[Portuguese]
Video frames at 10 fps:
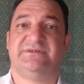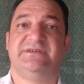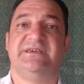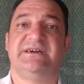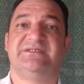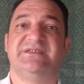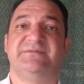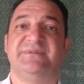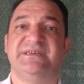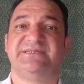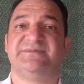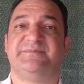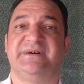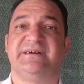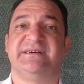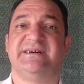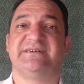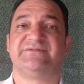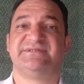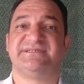e até mesmo para
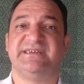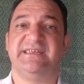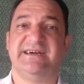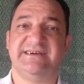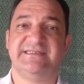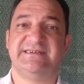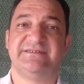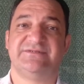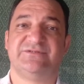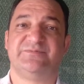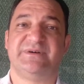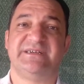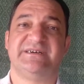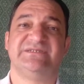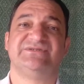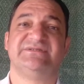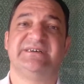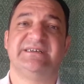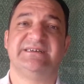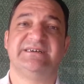aconselhá-la ou para
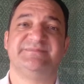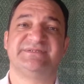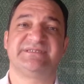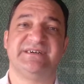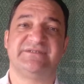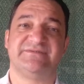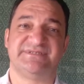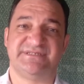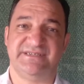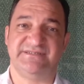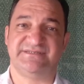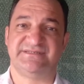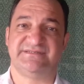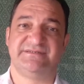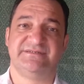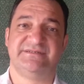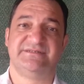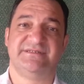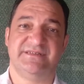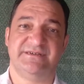ajudá-la a buscar conselhos.
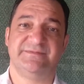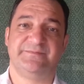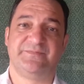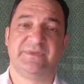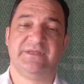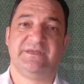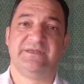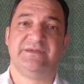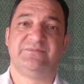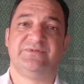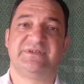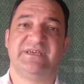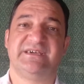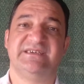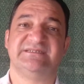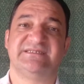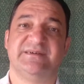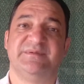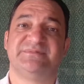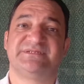Né? Porque quem
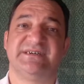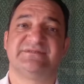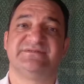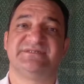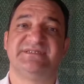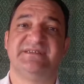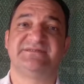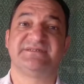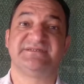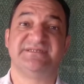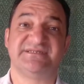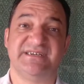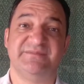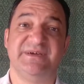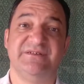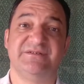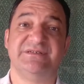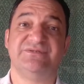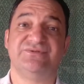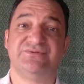sabe buscar conselhos se sai melhor
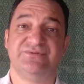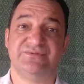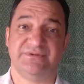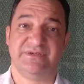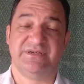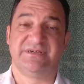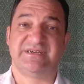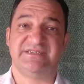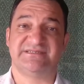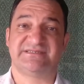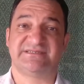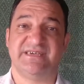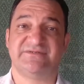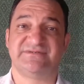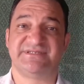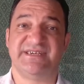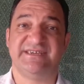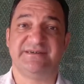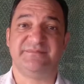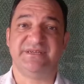em tudo, quem, quem
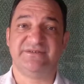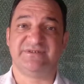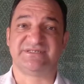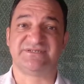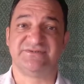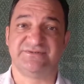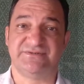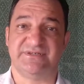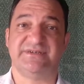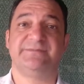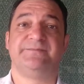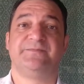consegue abrir o assunto, né?